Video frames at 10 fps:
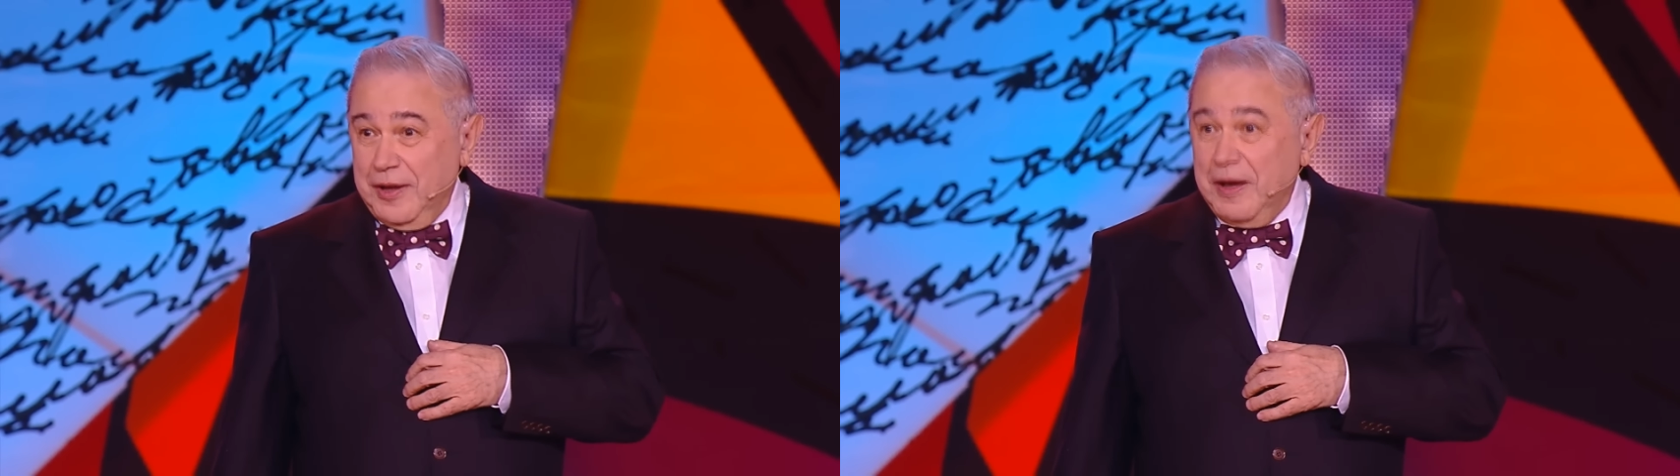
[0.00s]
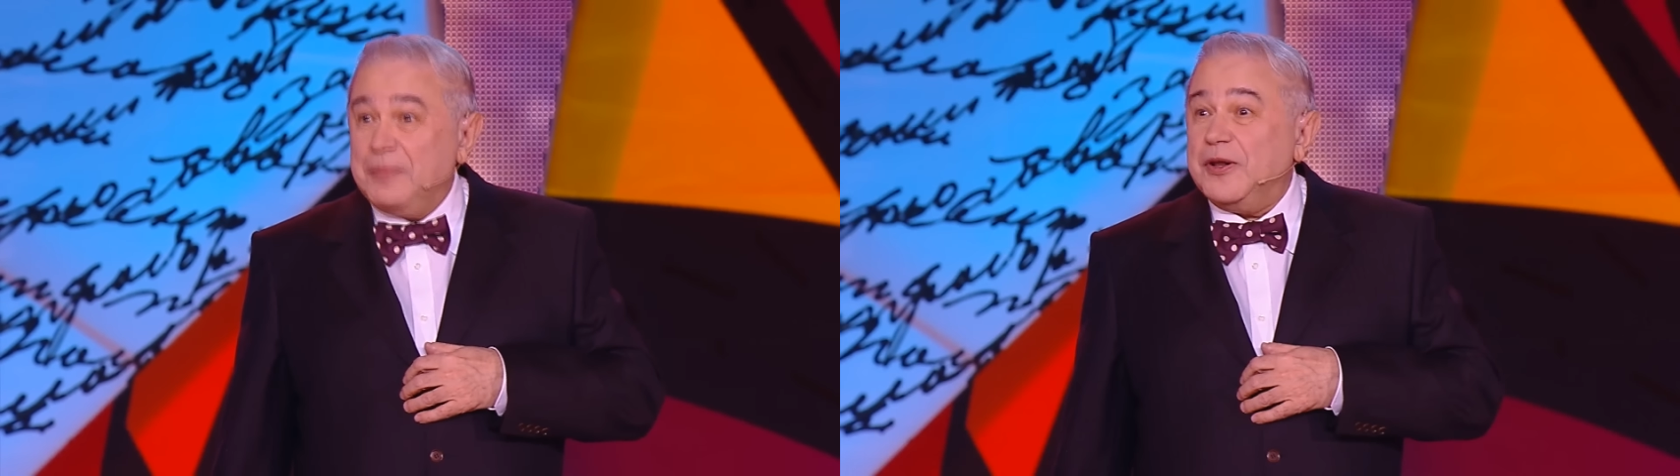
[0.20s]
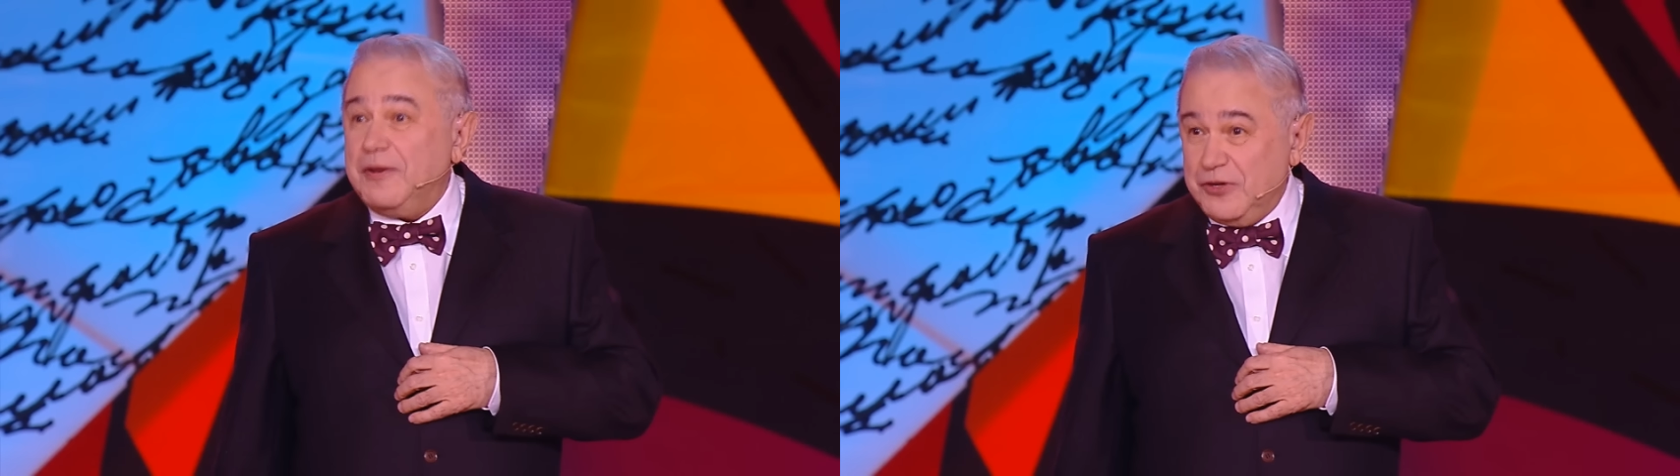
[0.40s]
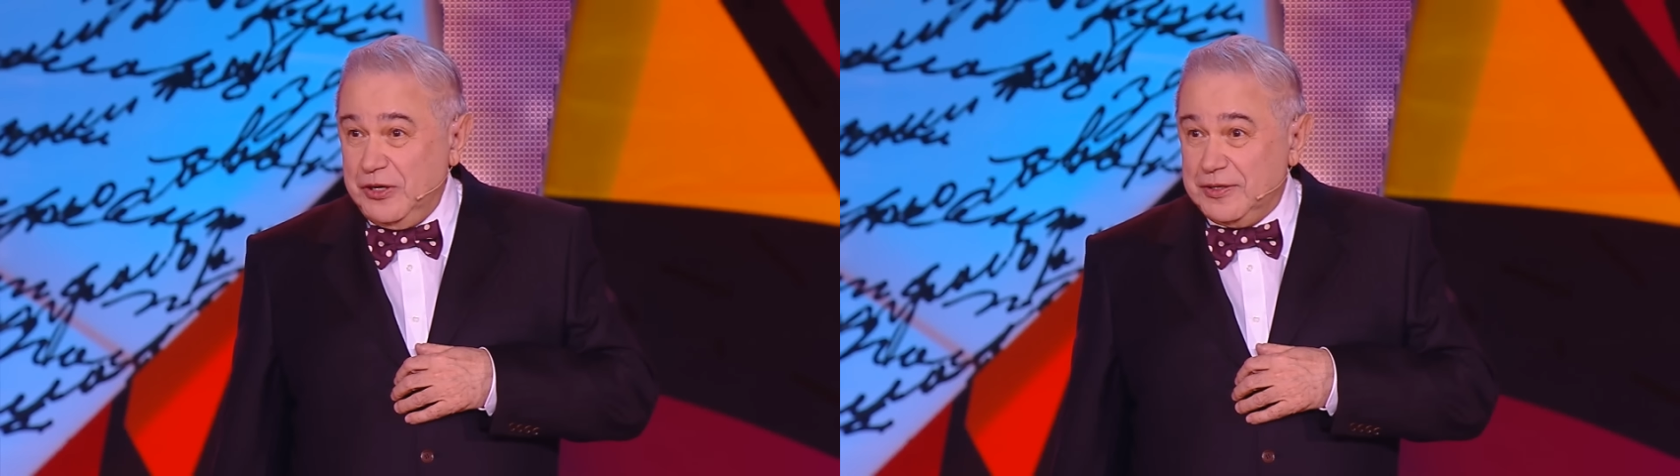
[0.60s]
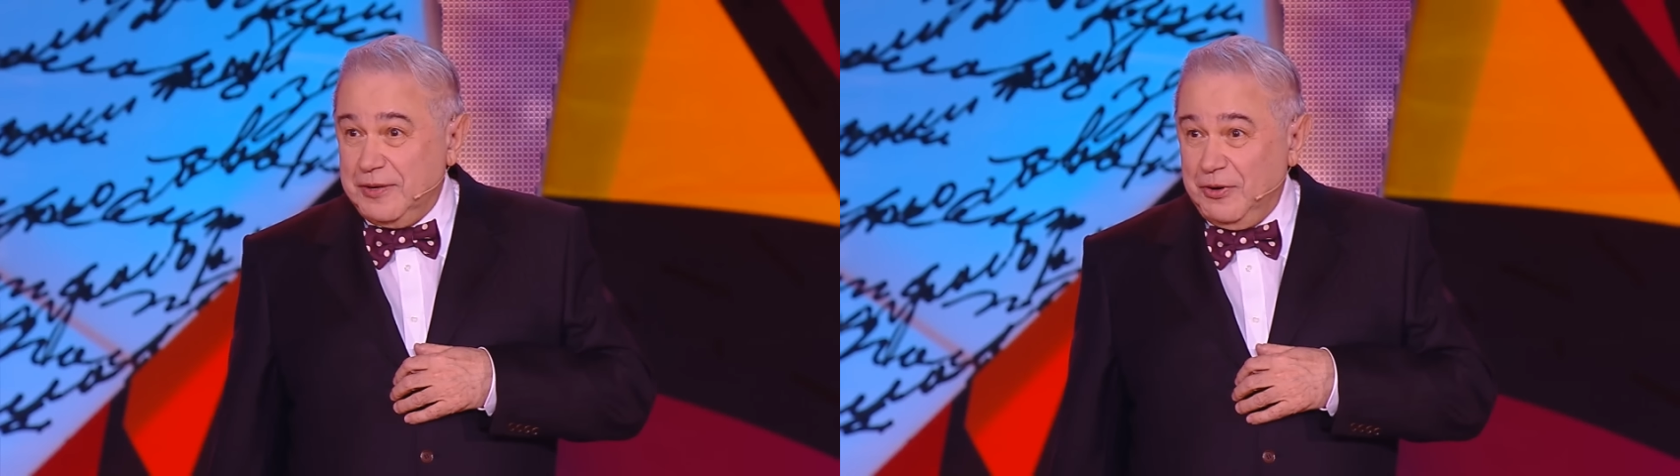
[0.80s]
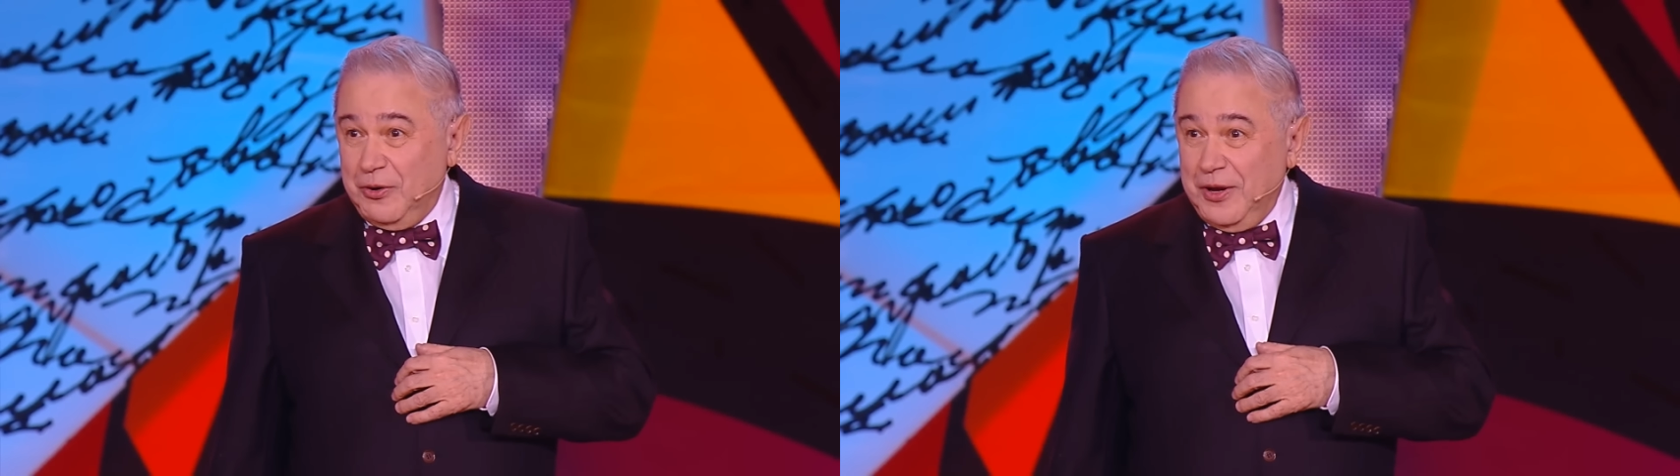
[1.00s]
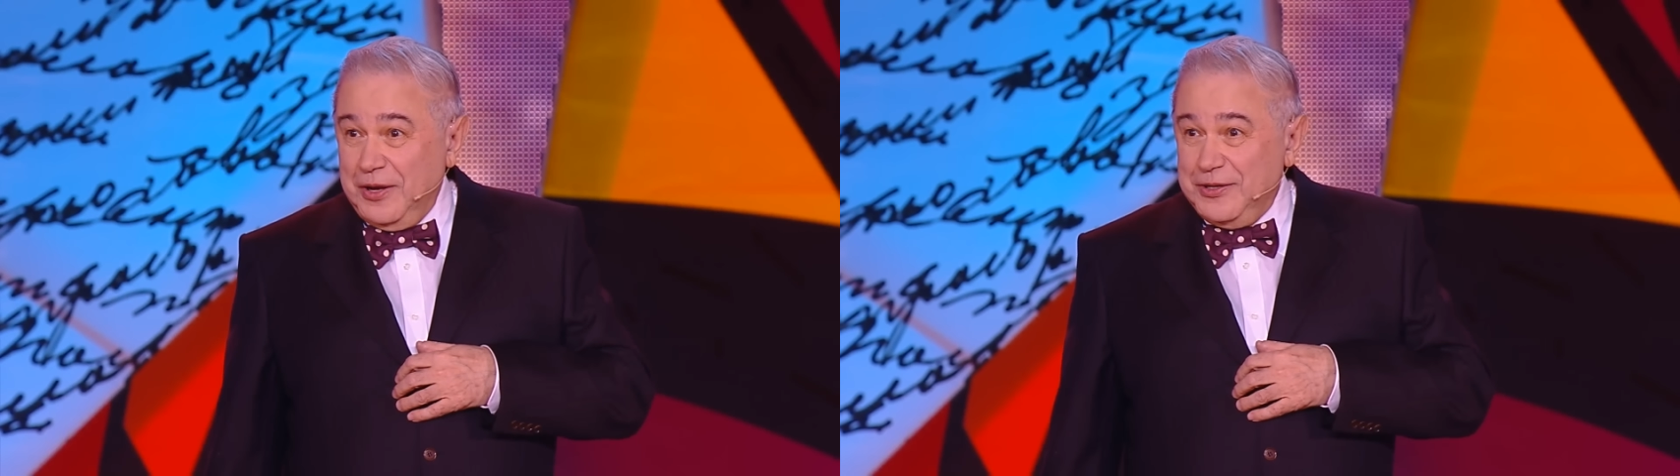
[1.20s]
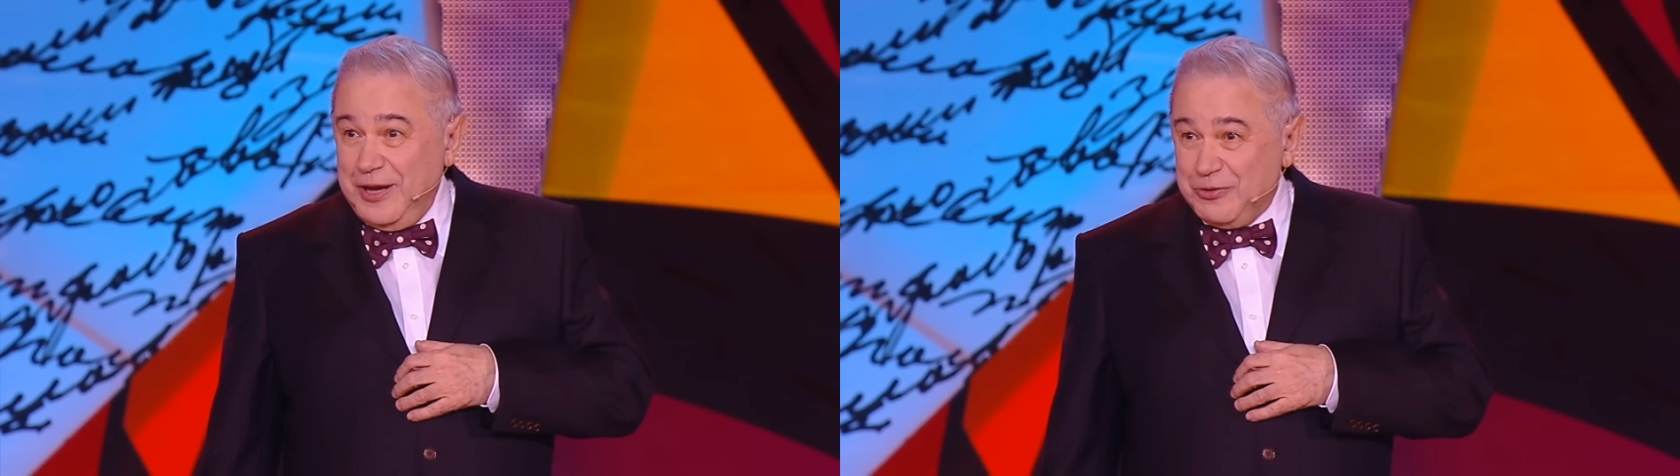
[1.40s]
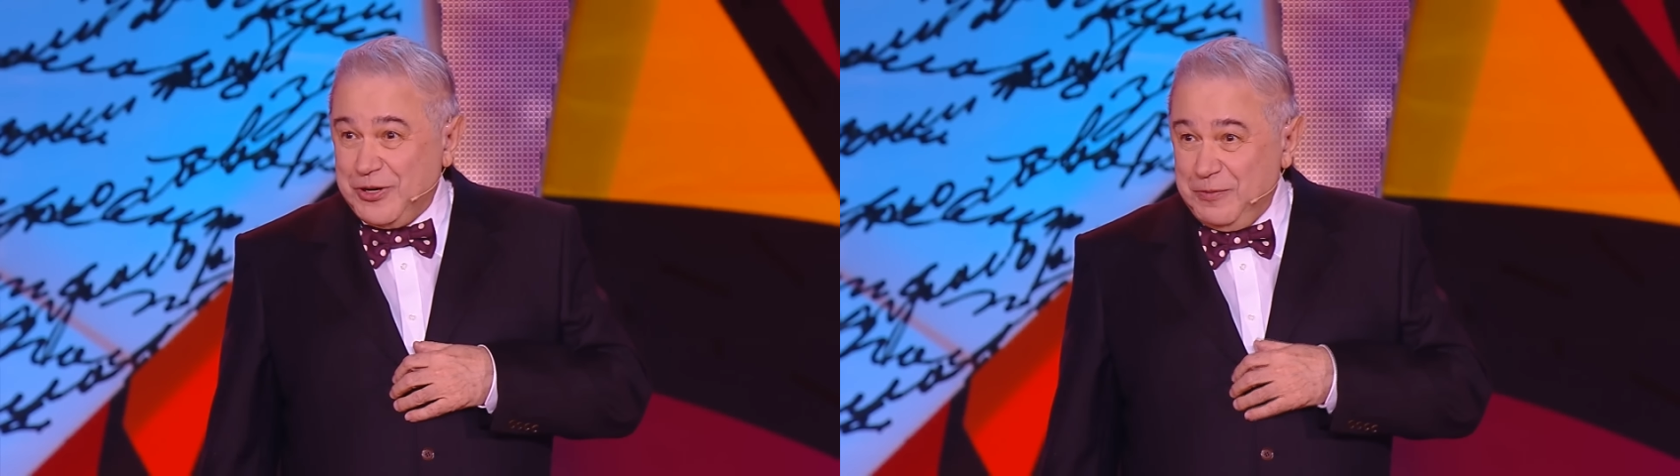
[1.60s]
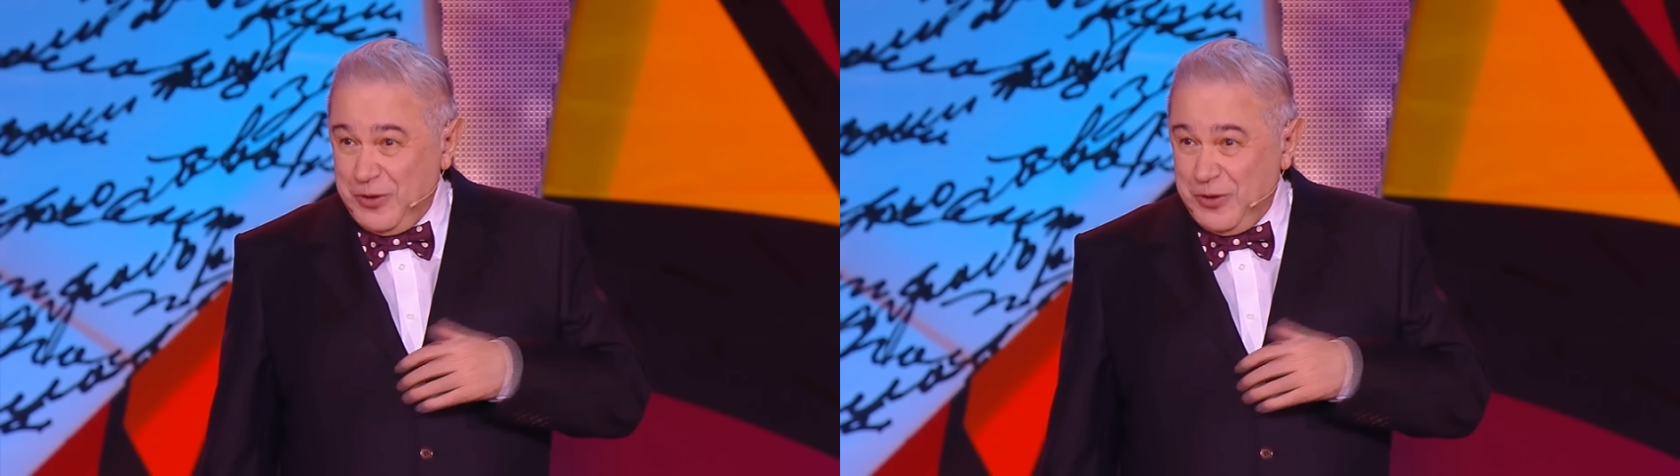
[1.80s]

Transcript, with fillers: Я продавщица говорю, девушка,